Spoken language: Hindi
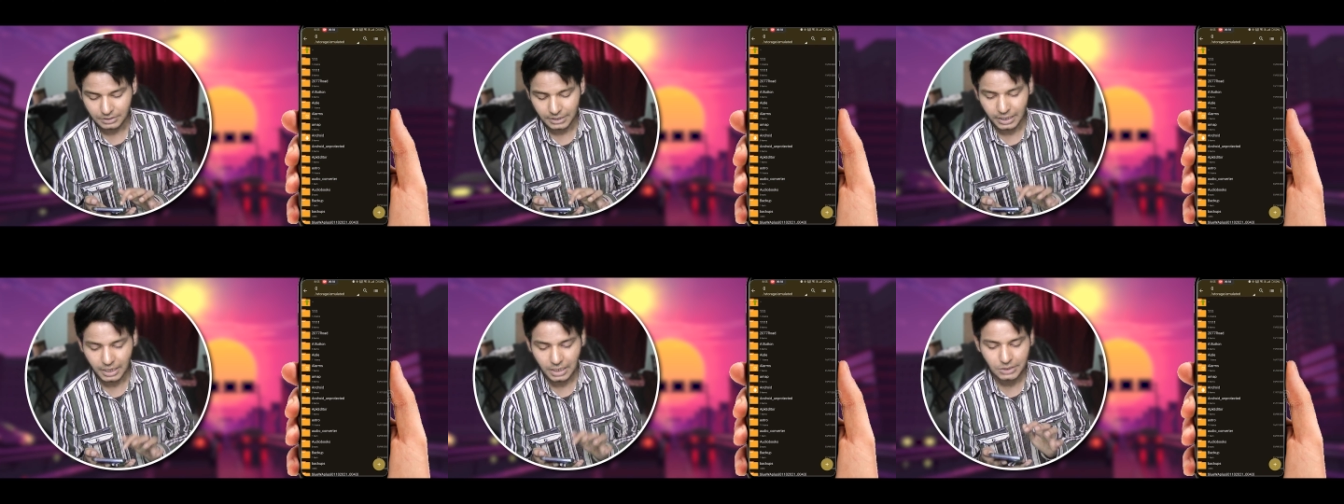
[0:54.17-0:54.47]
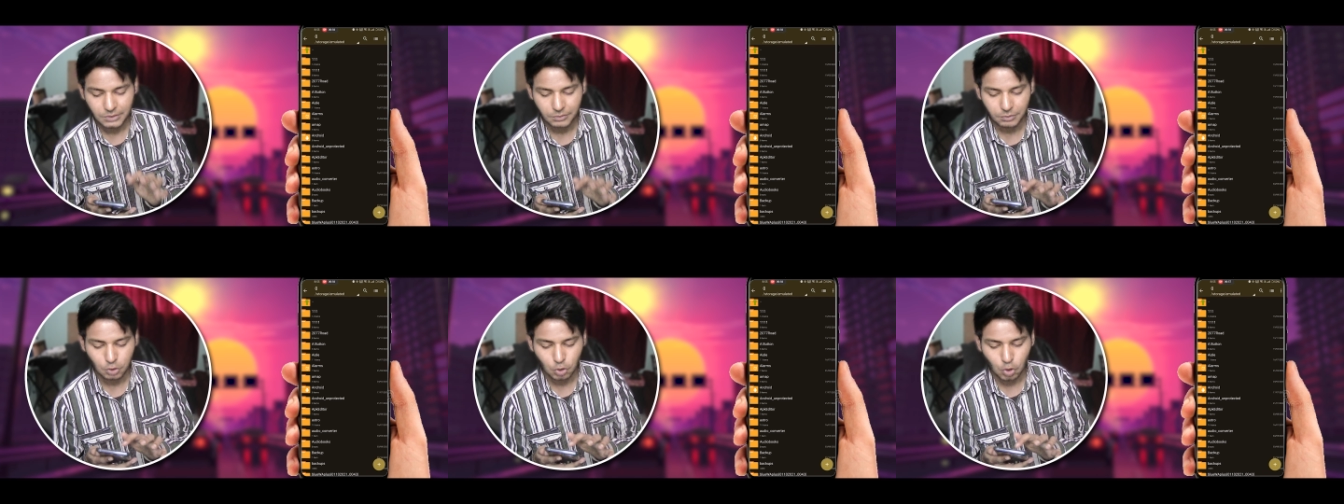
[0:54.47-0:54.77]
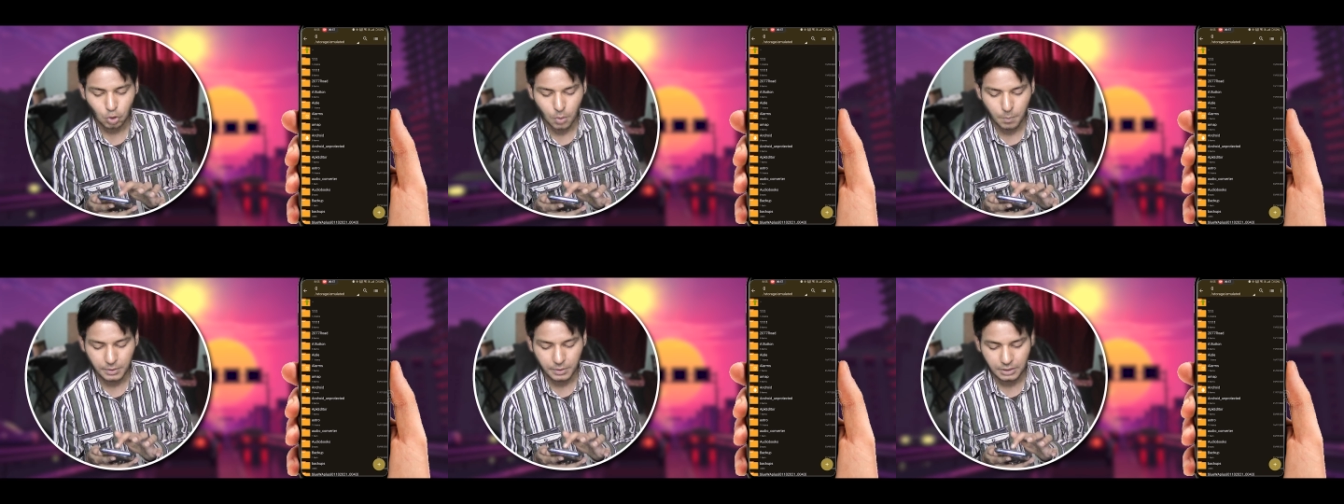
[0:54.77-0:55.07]
जेड आर्चिवर
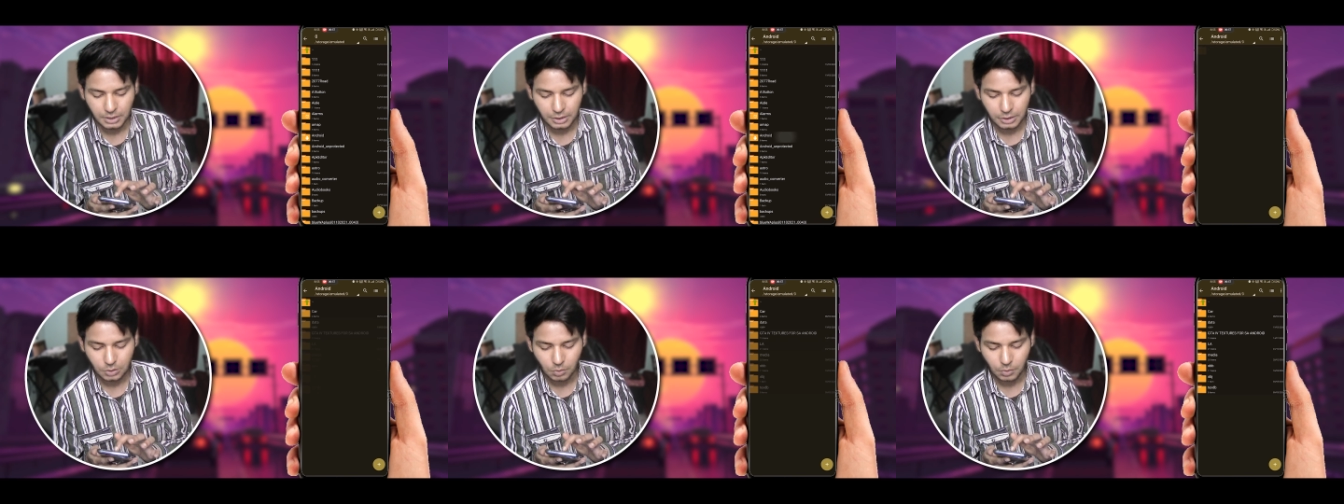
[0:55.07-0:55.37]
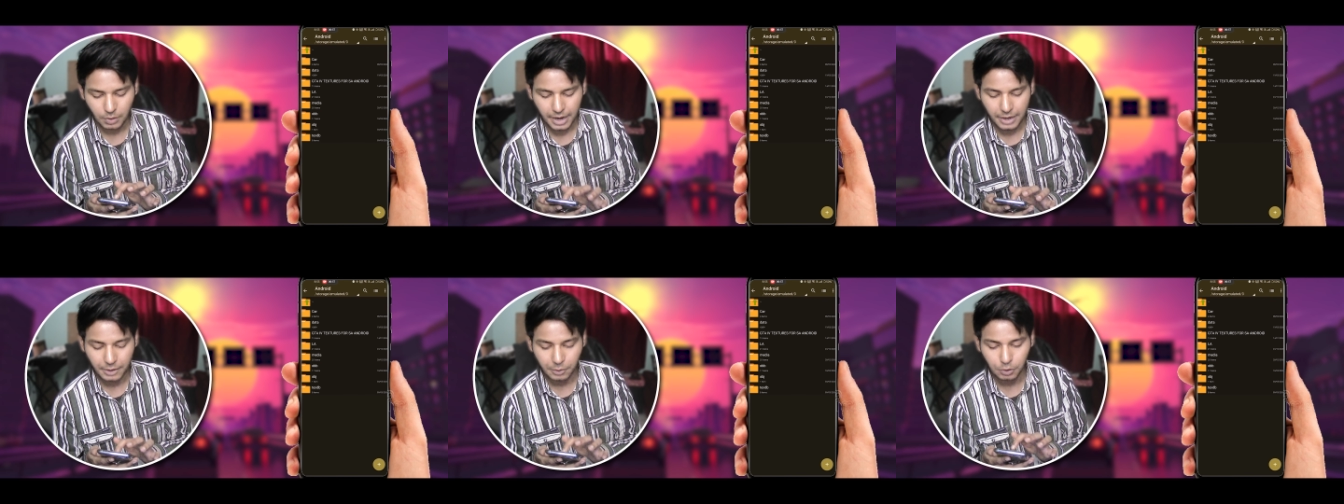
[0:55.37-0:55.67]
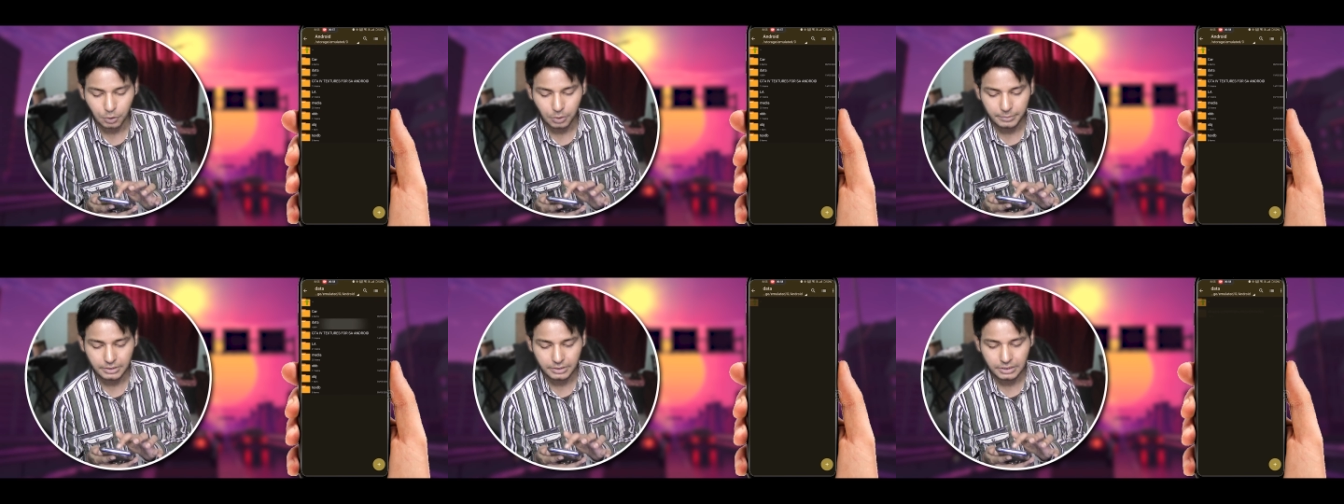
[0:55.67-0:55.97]
को ओपन करता हूँ
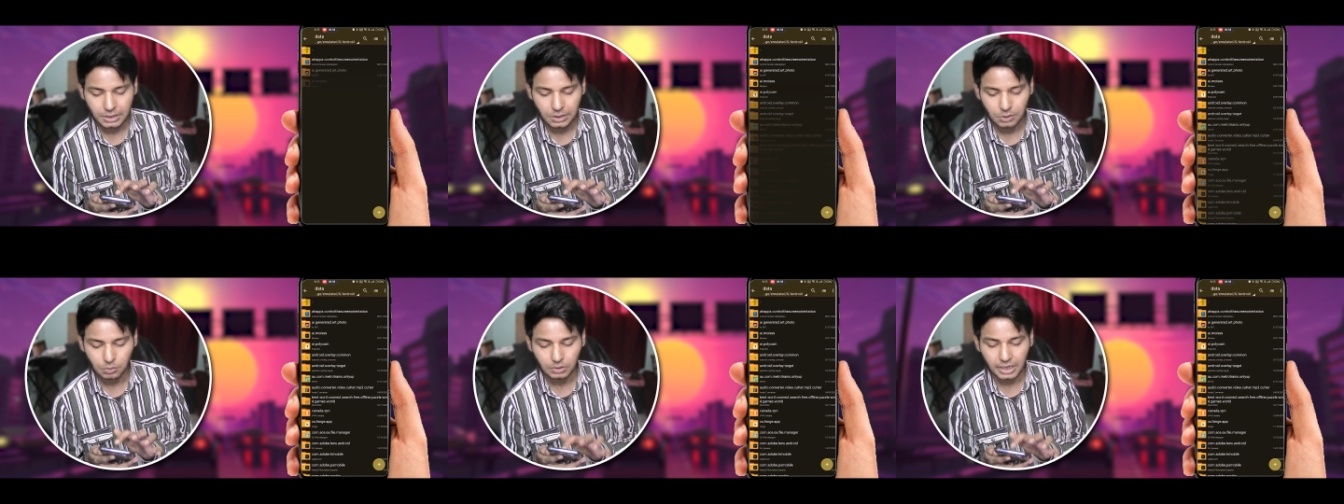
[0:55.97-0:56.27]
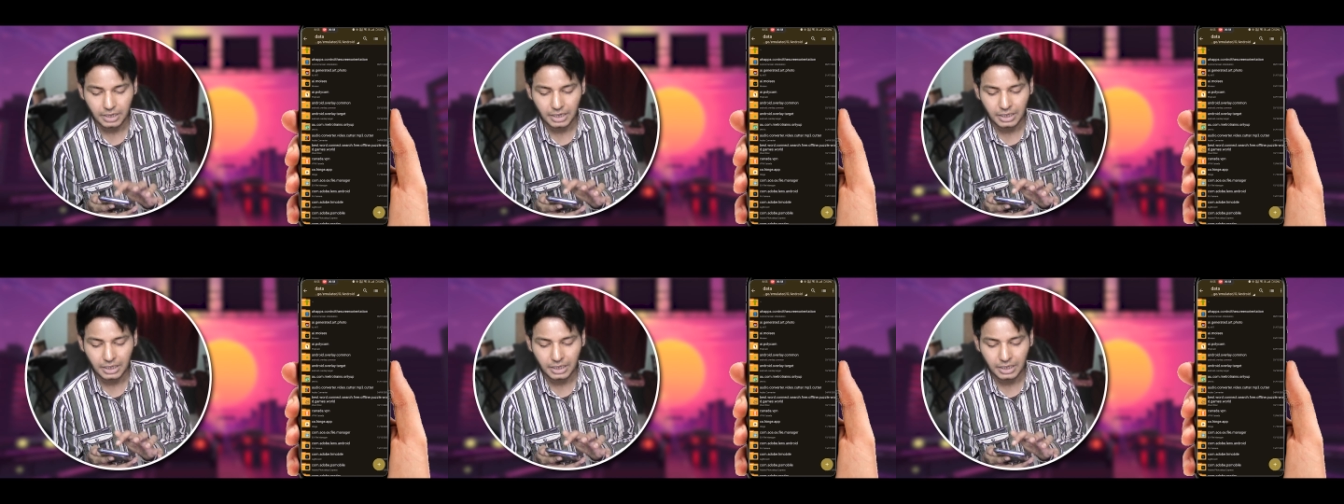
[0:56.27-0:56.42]
एंड्रॉइड में जाता हूँ